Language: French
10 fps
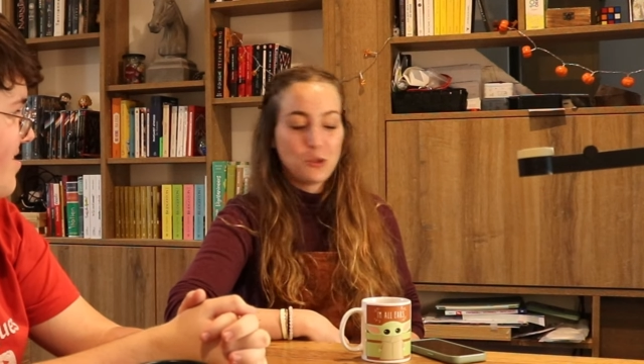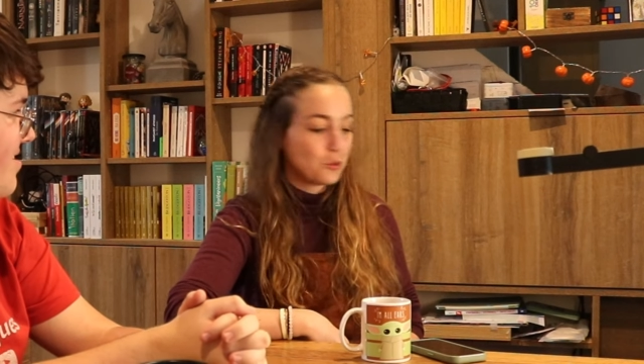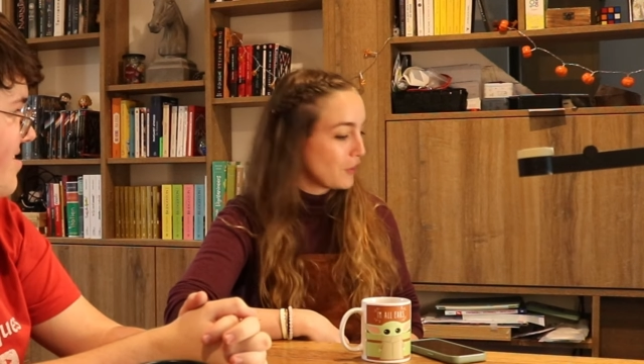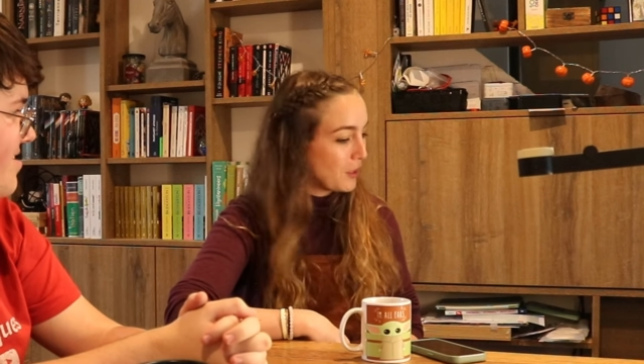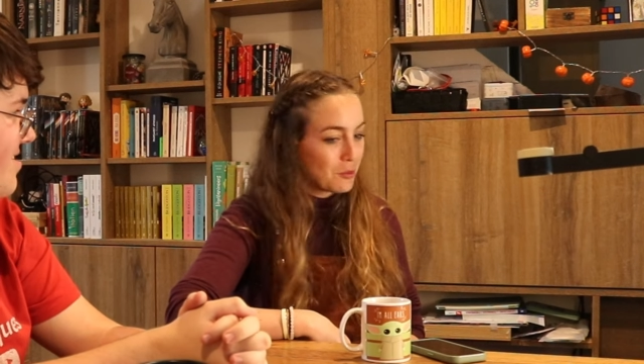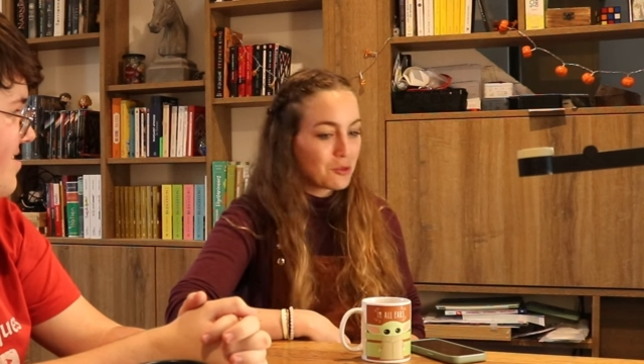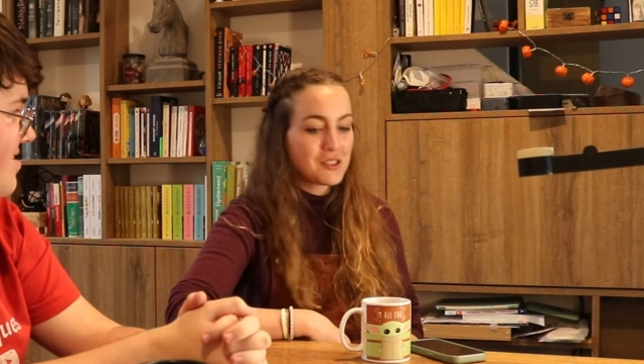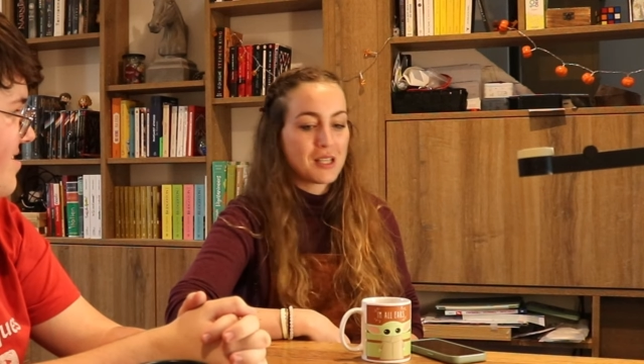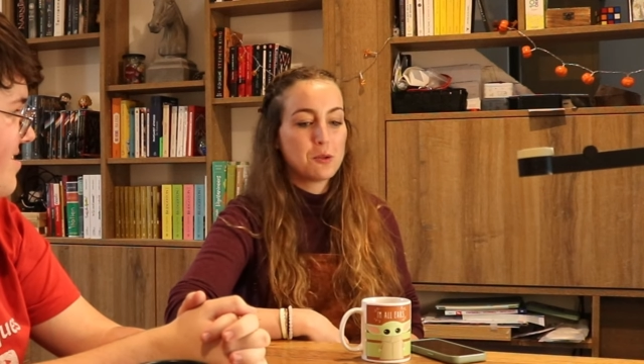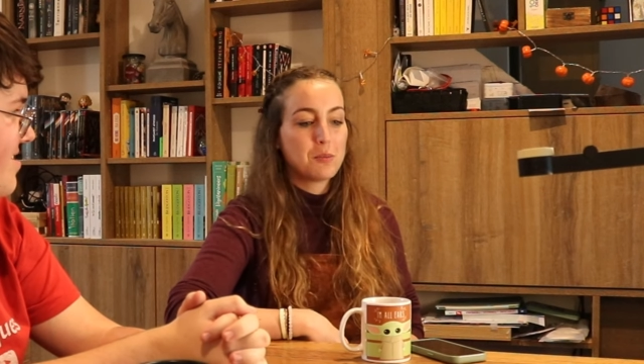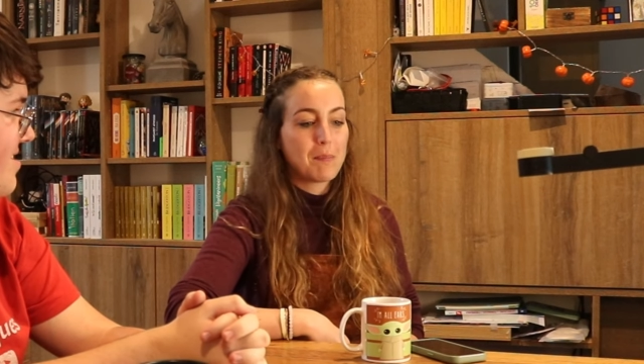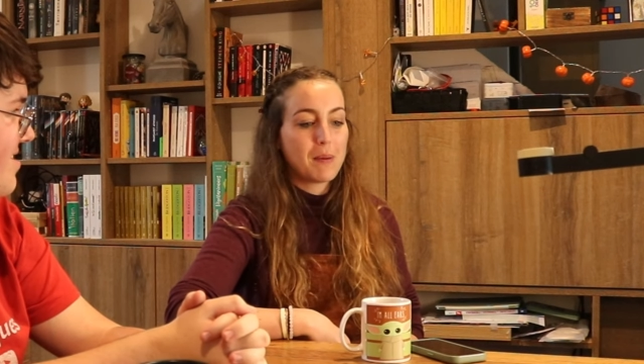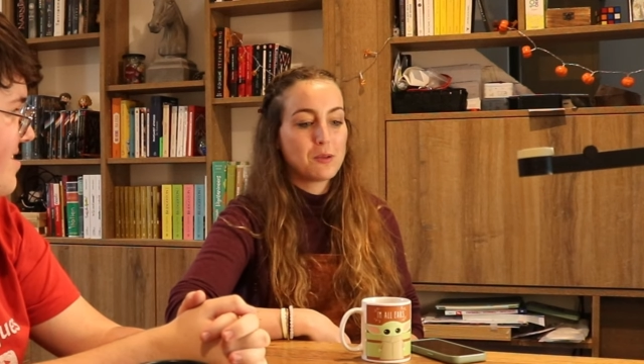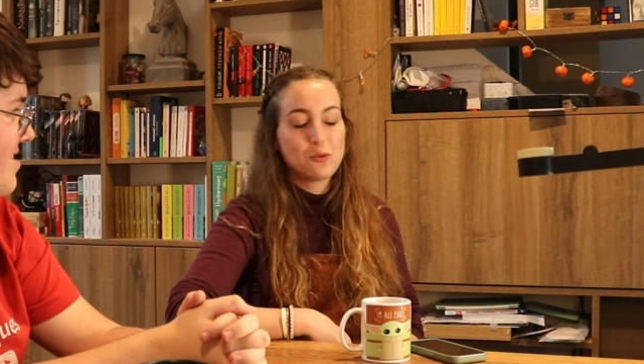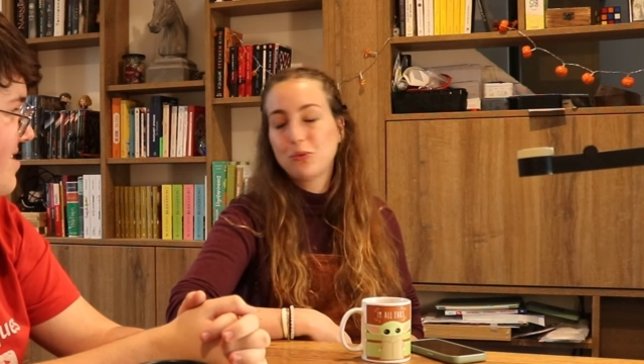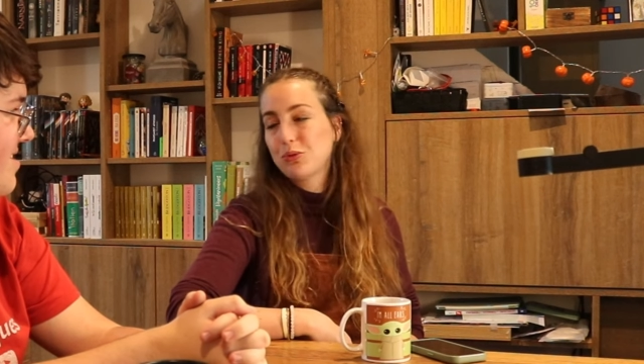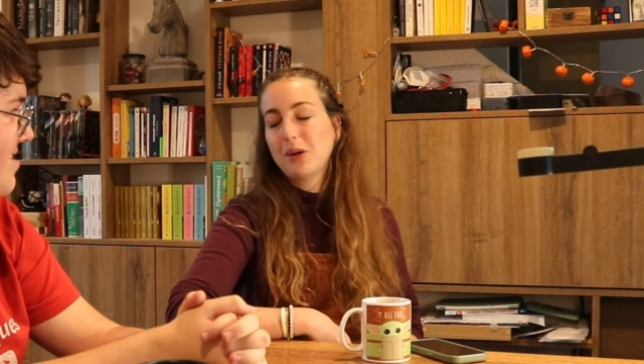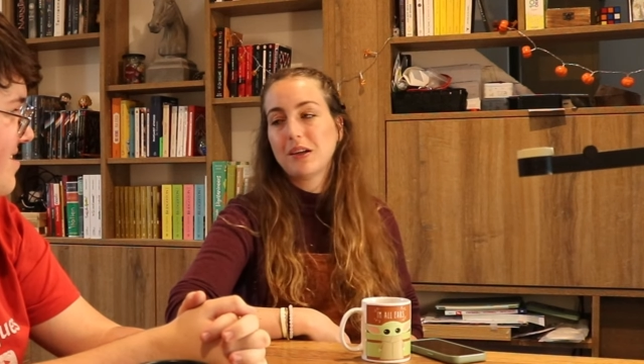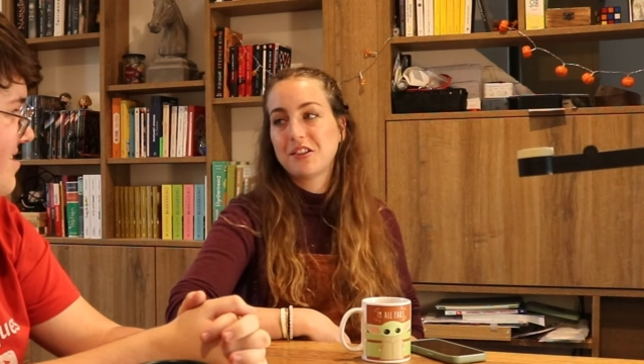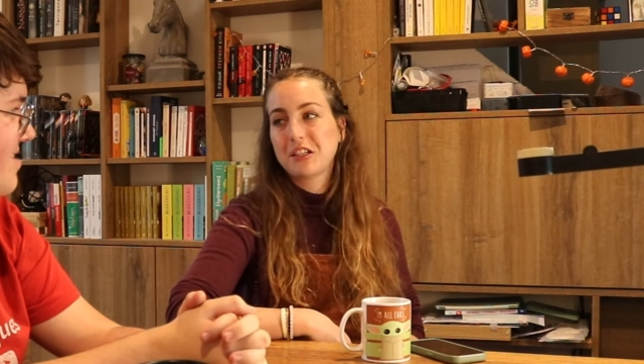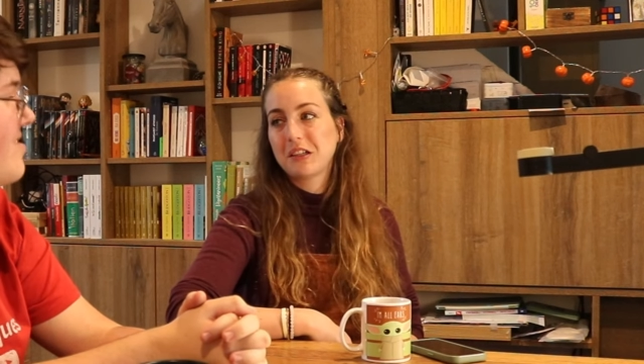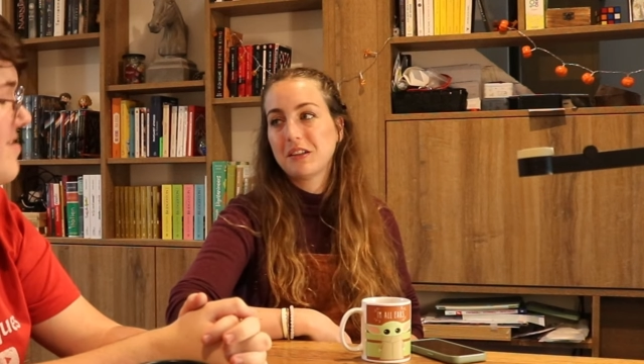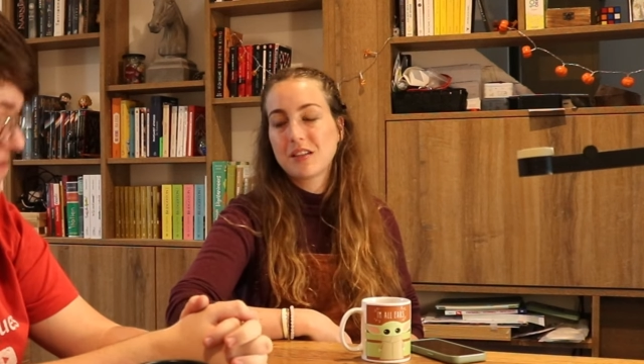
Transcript: Donc vraiment, ça ne m'a pas du tout attiré,